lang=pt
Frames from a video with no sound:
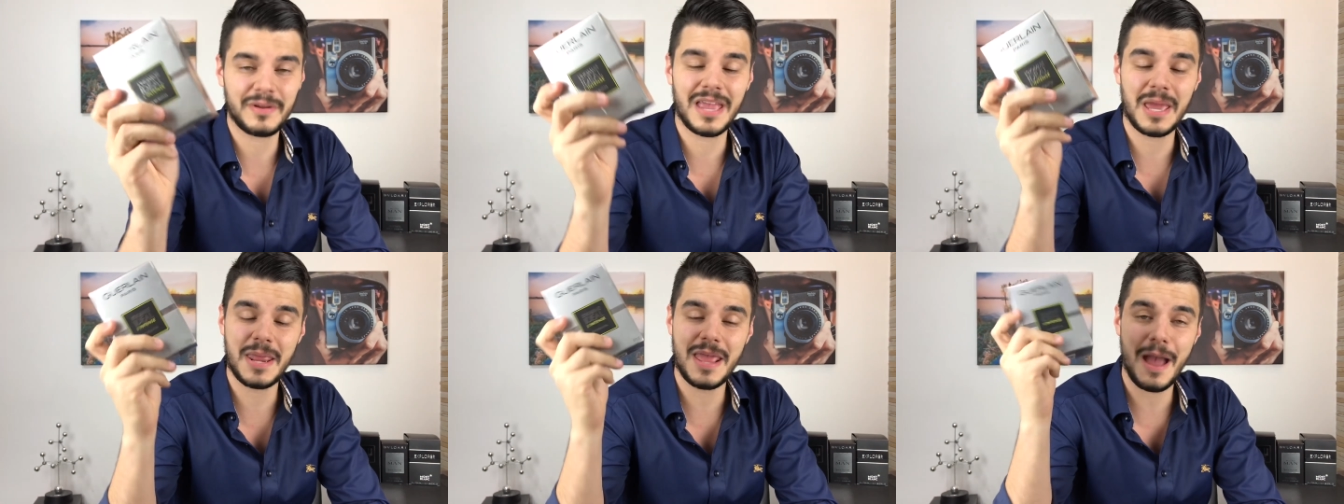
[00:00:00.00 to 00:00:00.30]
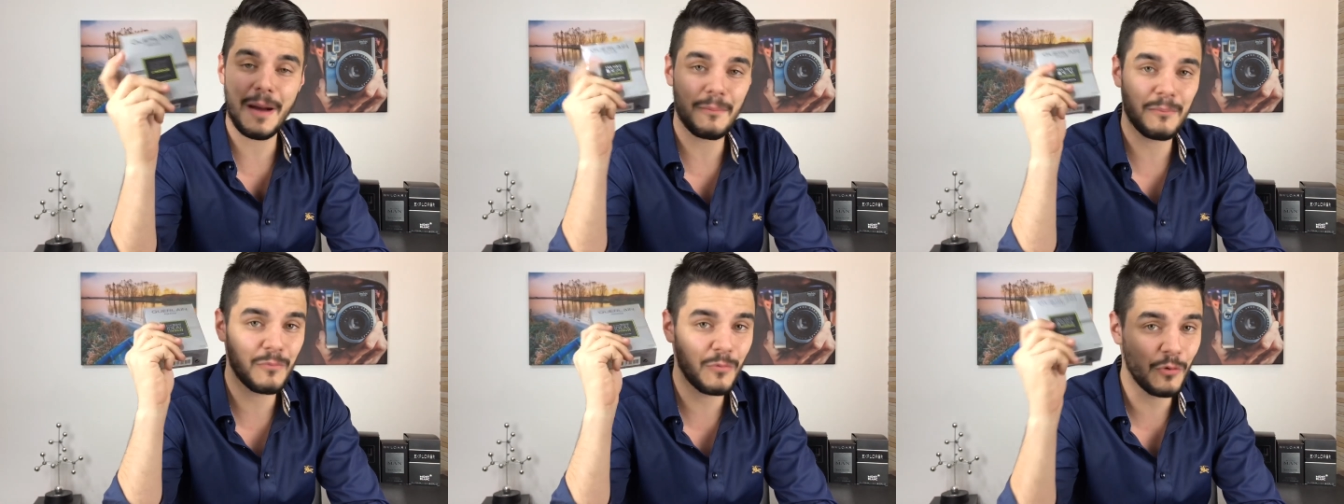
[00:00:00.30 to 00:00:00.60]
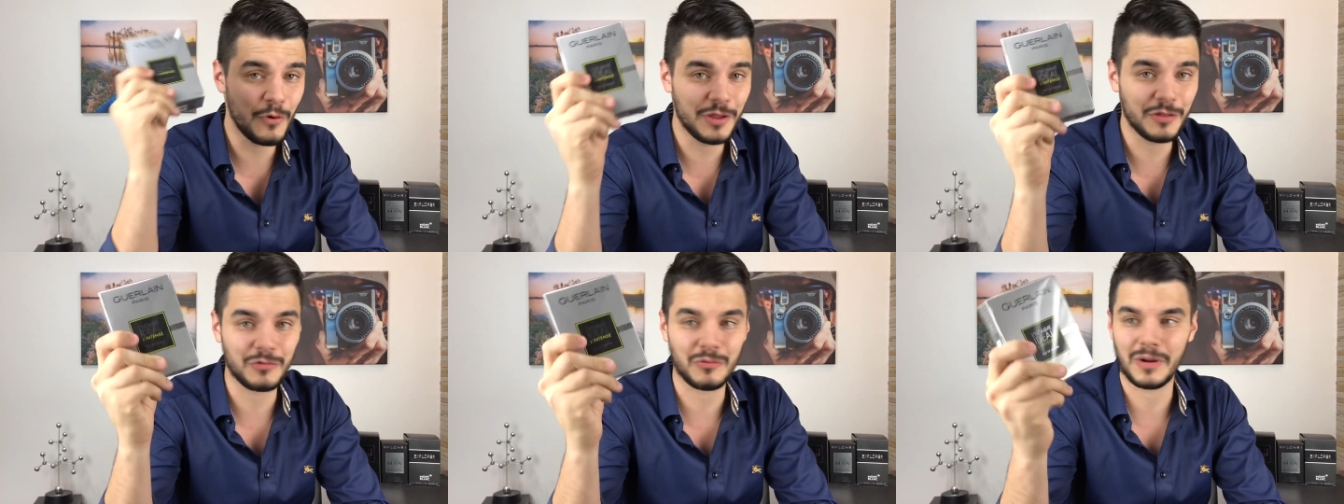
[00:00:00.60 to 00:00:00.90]
Eu queria
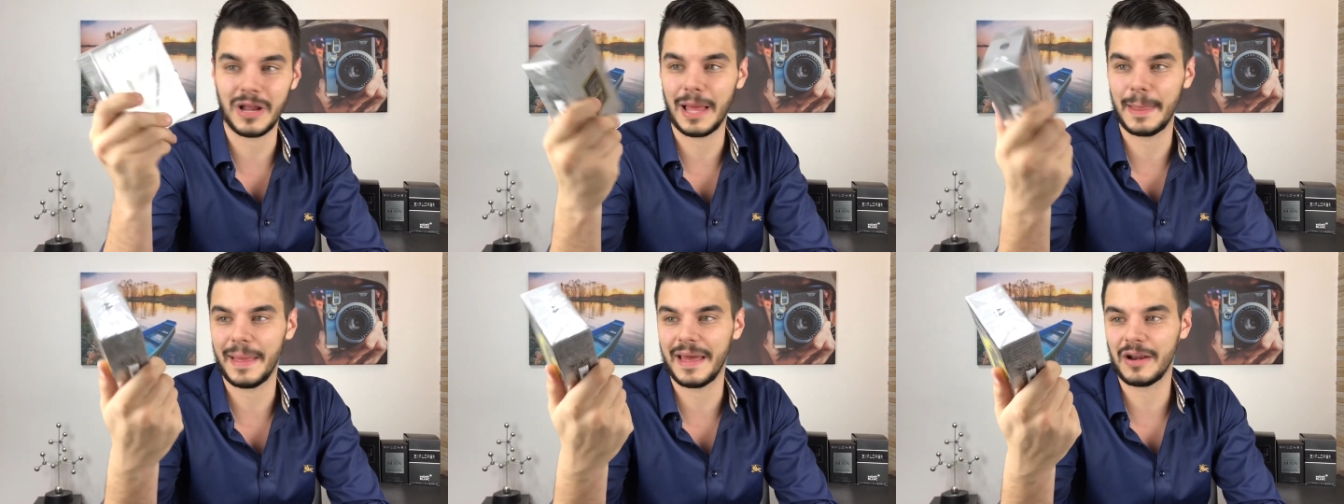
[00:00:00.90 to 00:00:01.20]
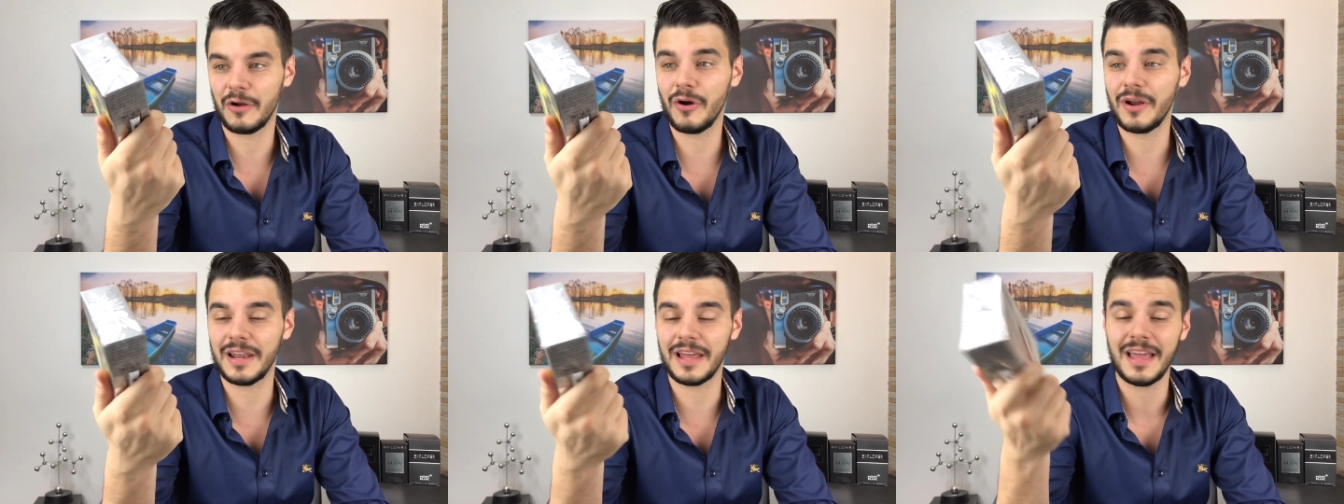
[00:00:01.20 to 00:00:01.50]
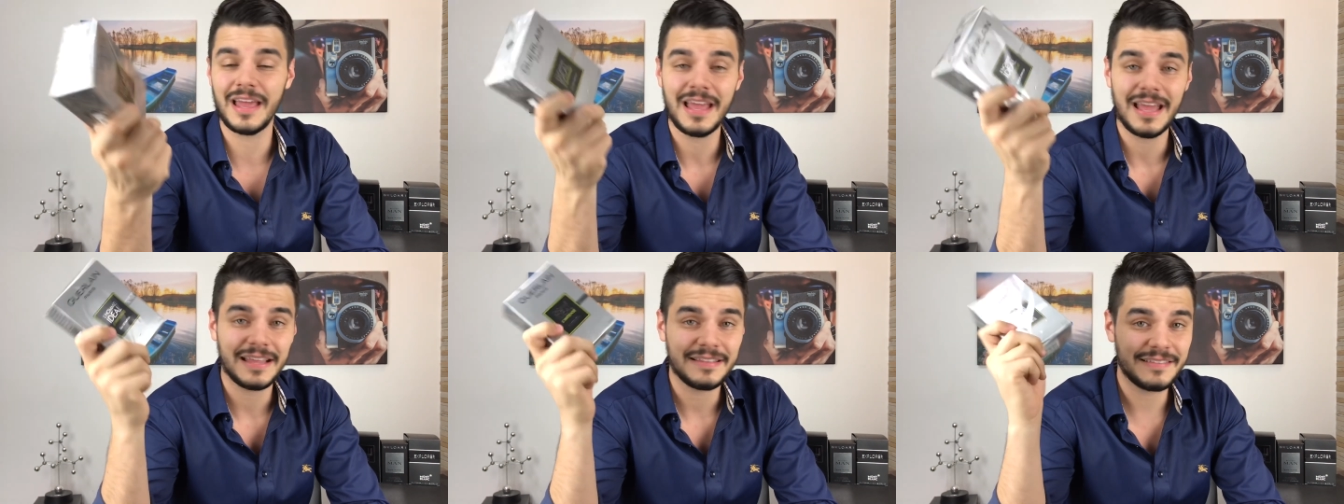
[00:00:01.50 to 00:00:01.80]
muito, galera.
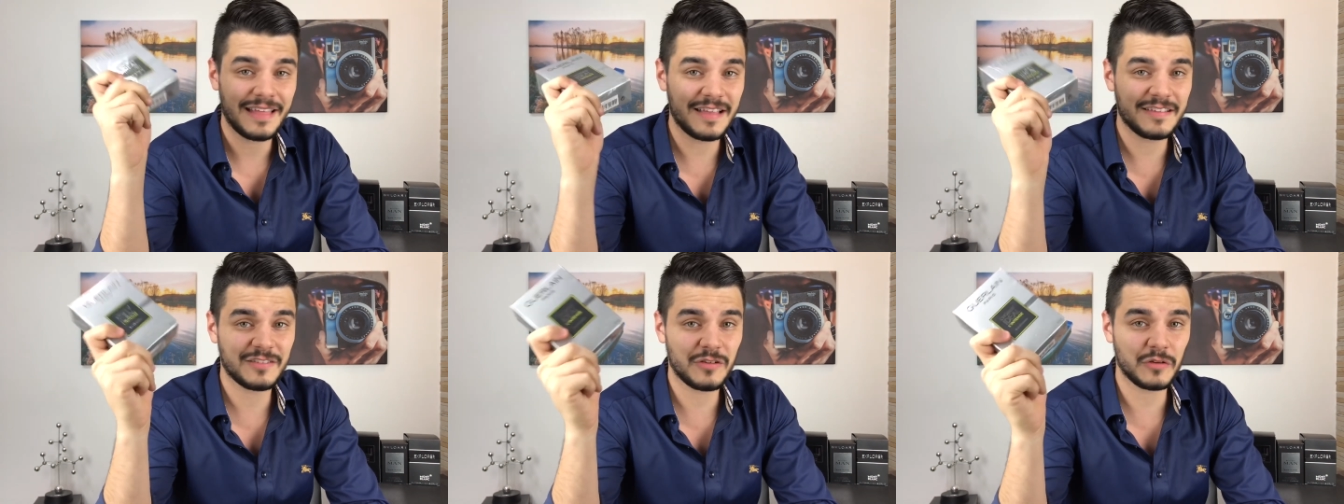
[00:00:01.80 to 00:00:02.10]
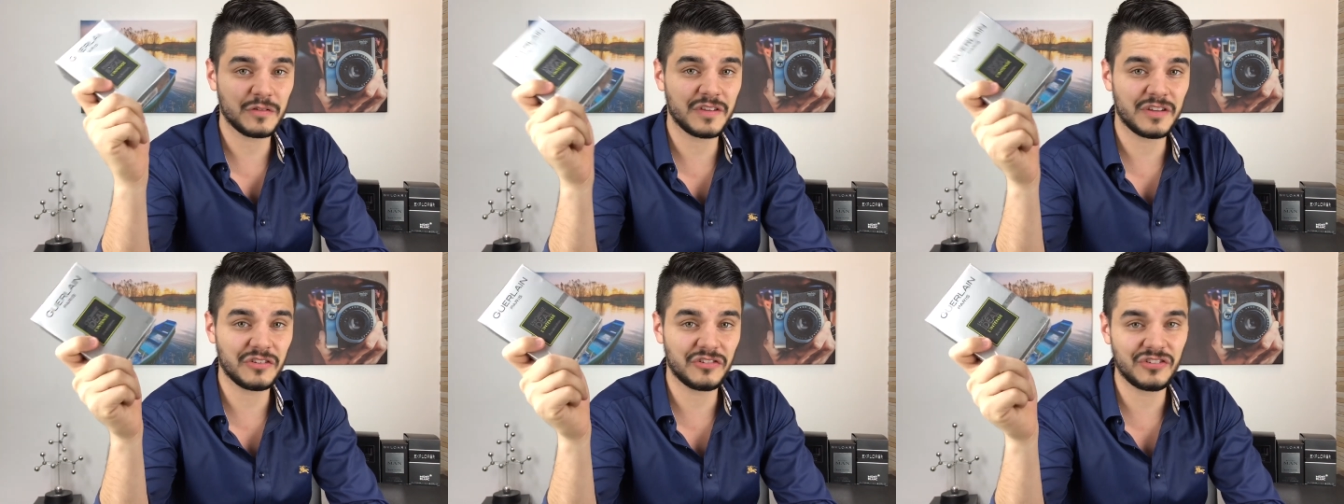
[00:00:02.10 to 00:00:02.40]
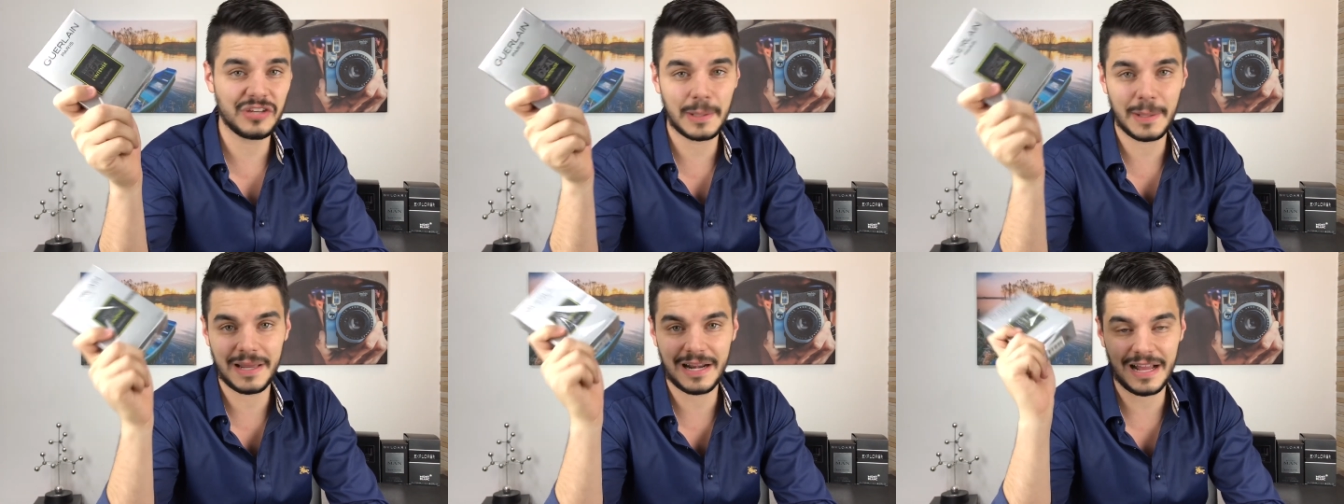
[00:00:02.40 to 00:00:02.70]
Olha, desde que eu
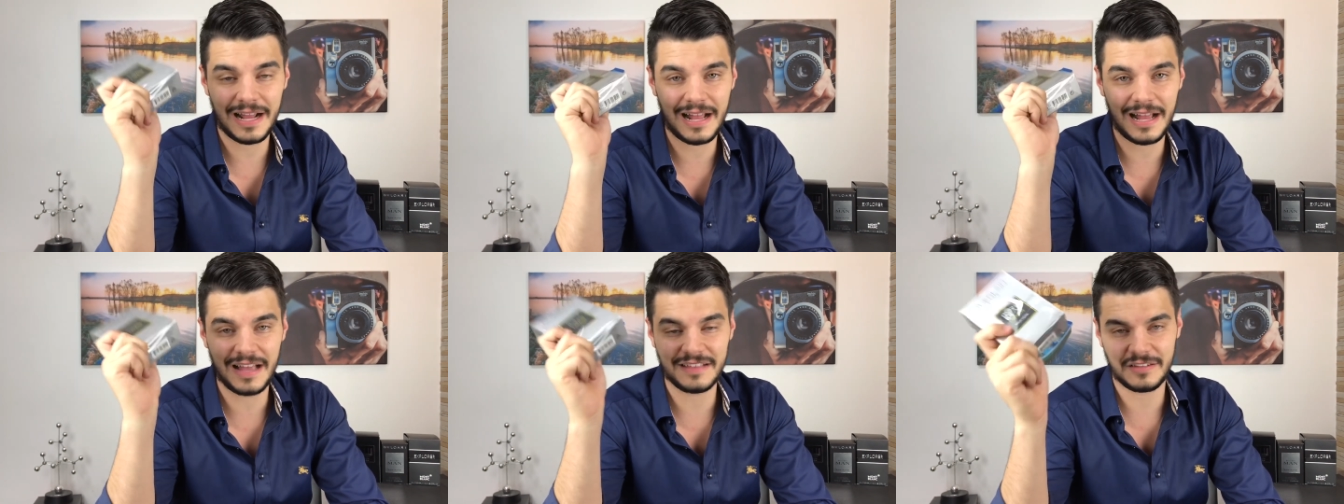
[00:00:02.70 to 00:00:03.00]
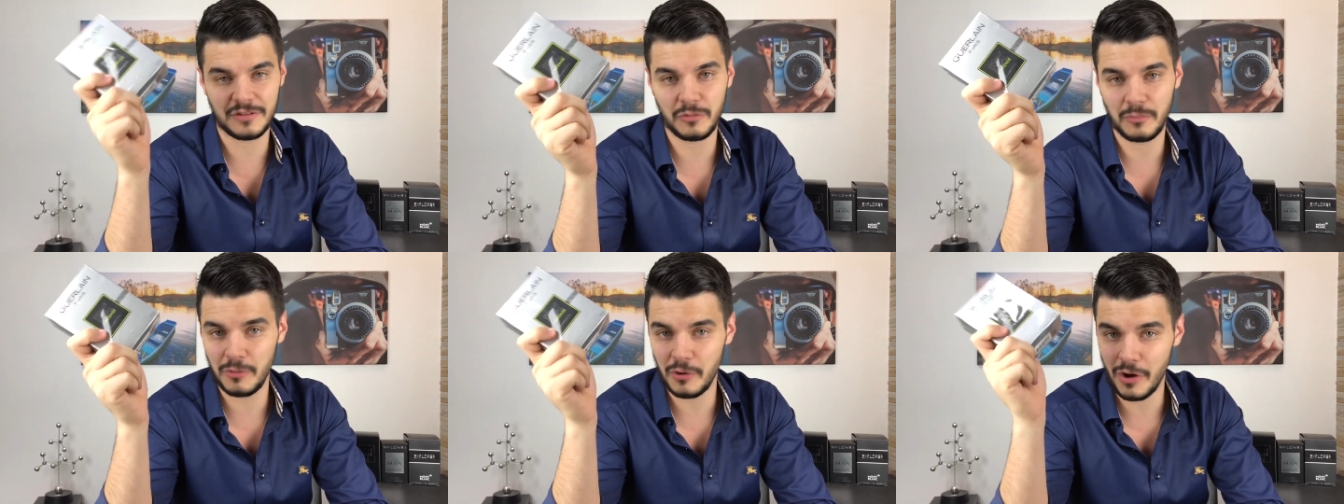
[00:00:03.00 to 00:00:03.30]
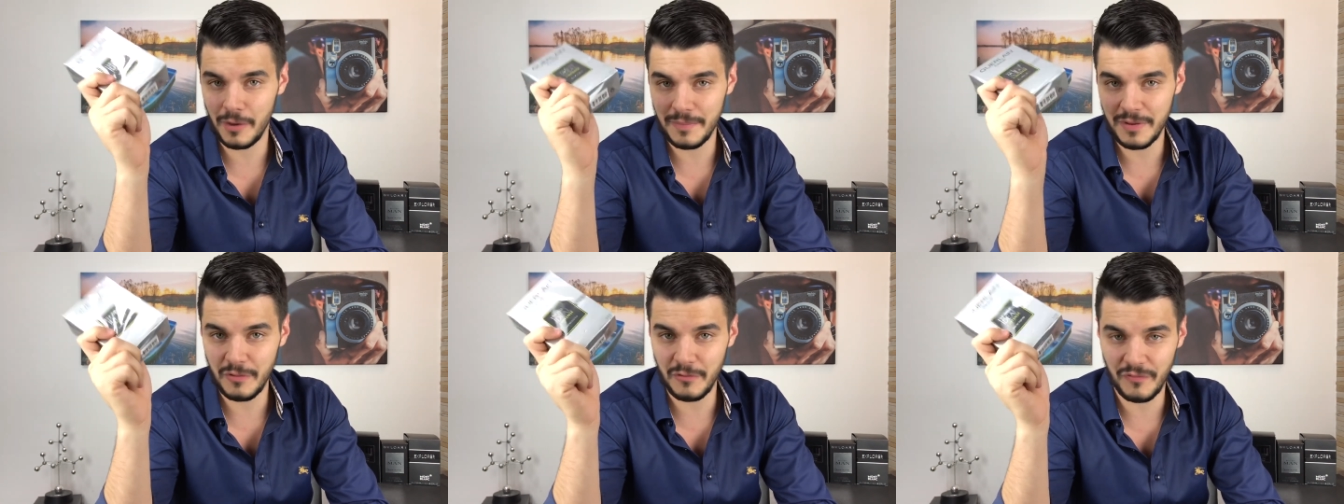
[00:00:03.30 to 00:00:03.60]
senti lá na casa do
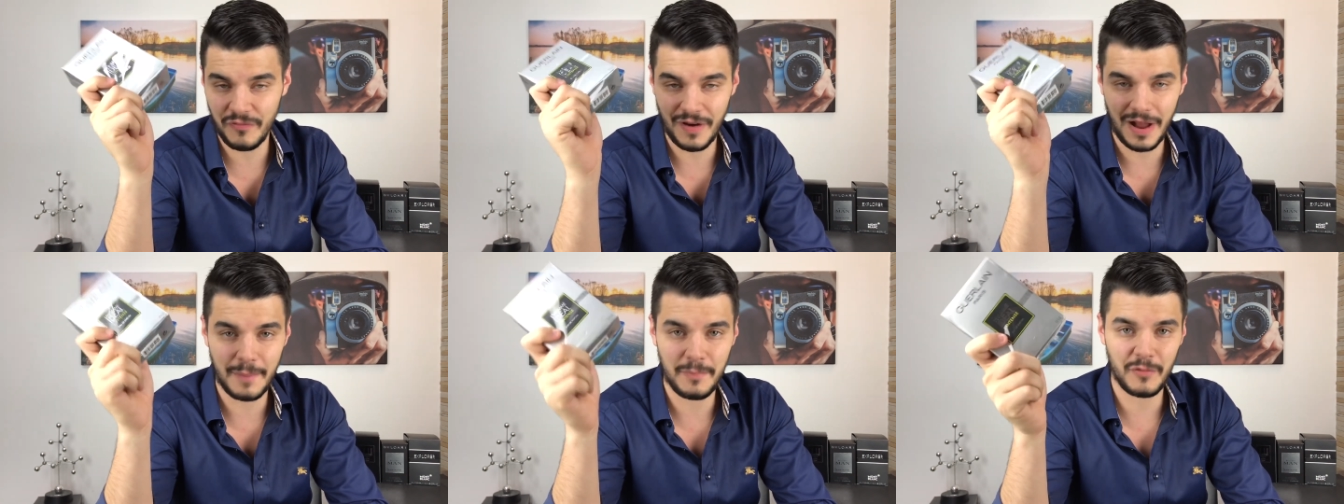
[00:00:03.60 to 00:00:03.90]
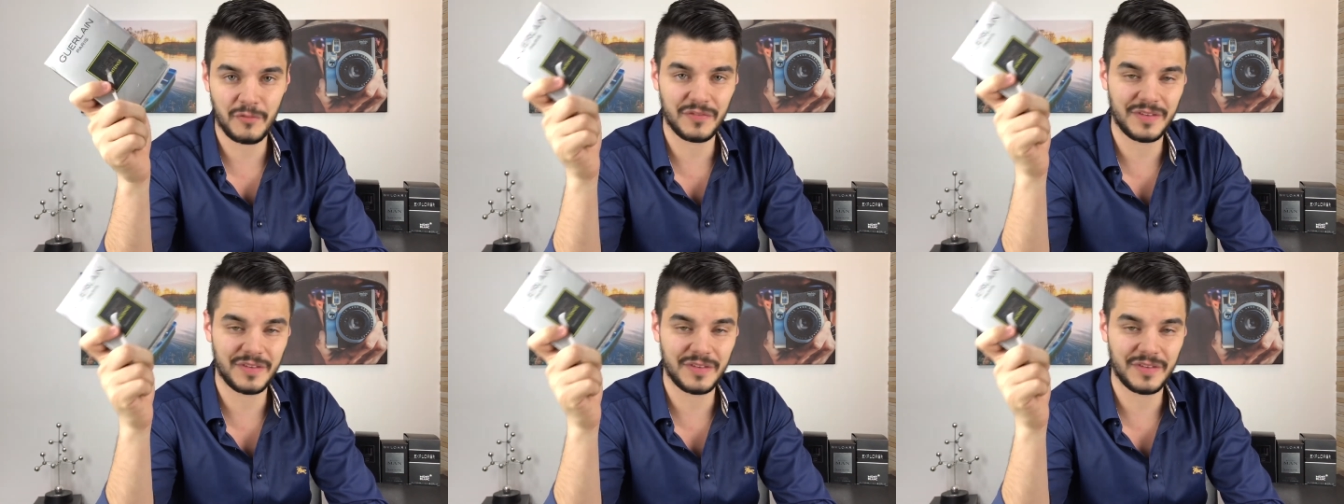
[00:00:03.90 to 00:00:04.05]
meu amigo Fábio,